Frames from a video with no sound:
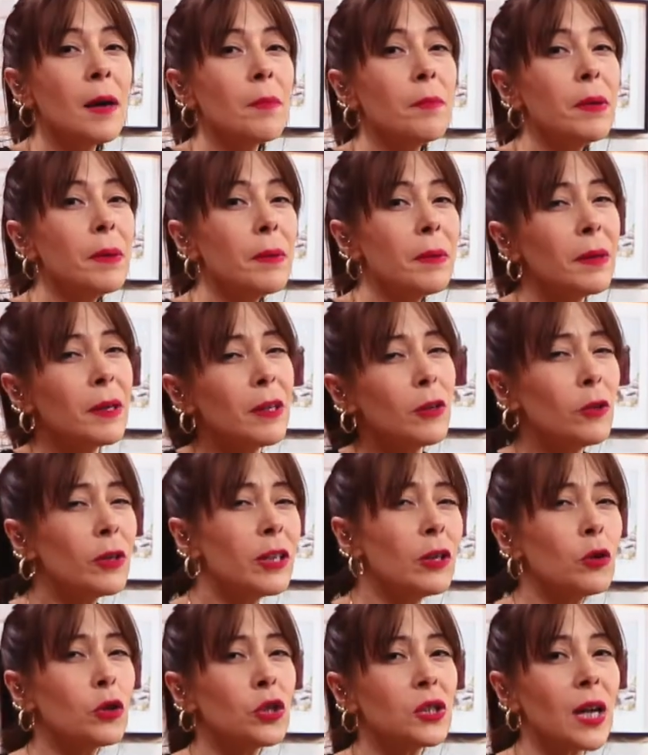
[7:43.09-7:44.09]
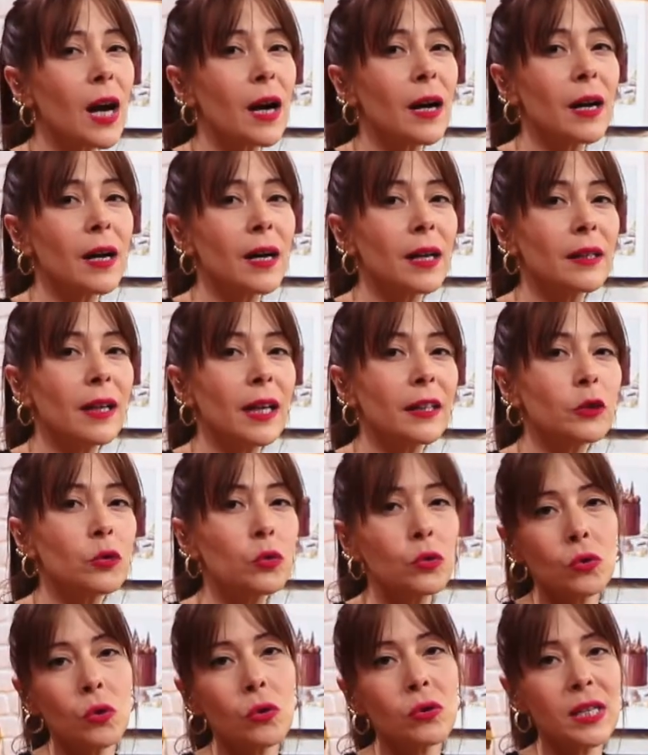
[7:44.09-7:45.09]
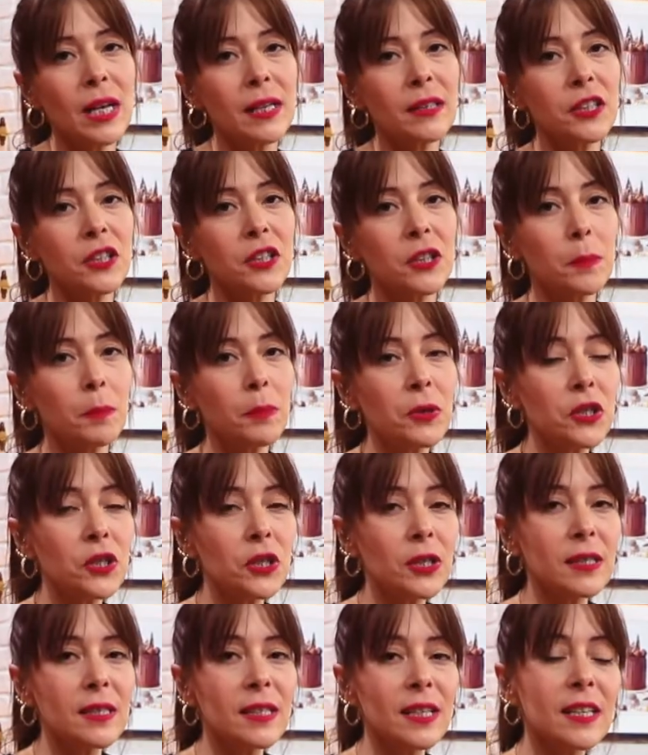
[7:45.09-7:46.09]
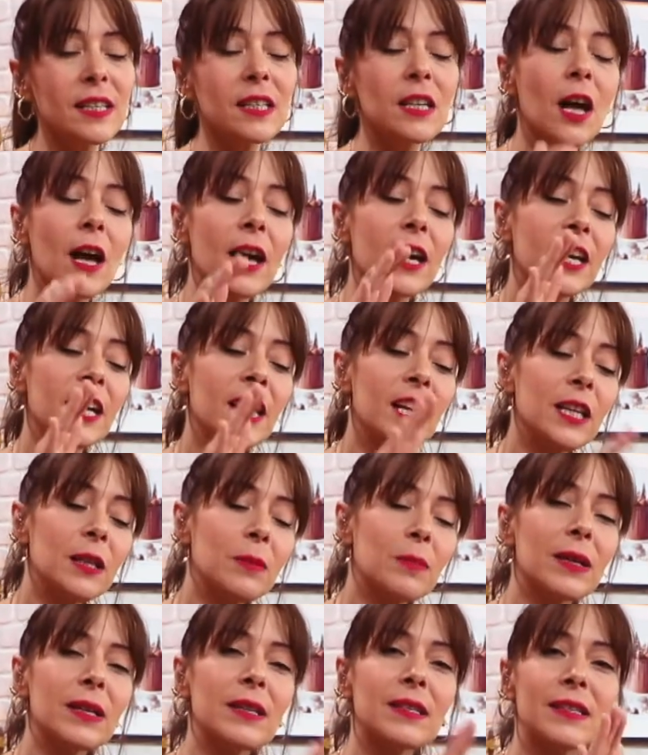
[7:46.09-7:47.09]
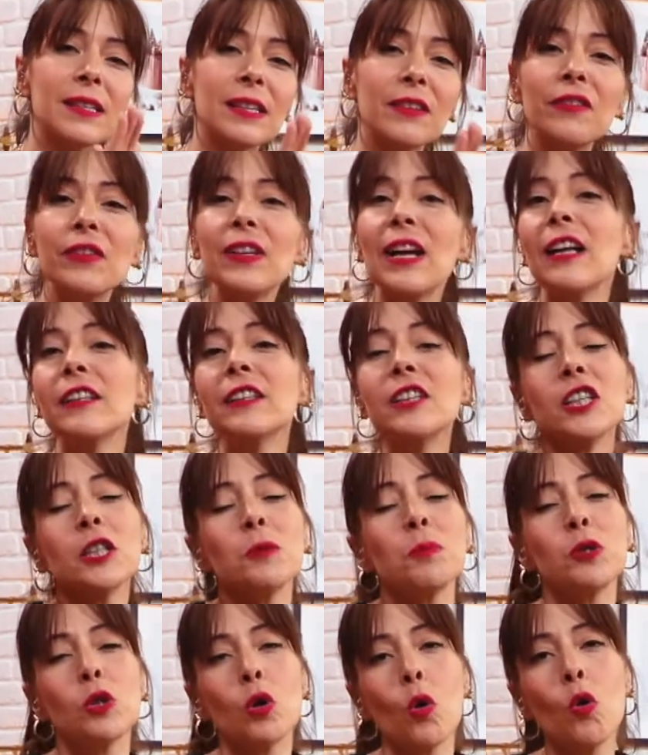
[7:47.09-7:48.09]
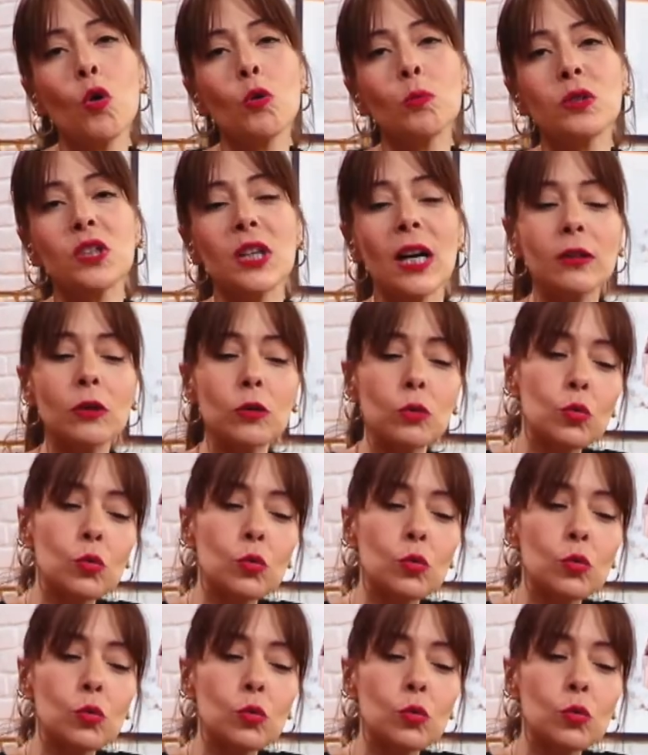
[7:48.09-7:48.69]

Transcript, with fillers: Bir 2-3 dakika kadar da 190 derecede pişirirseniz inmesi falan hiçbir şey olmayacaktır.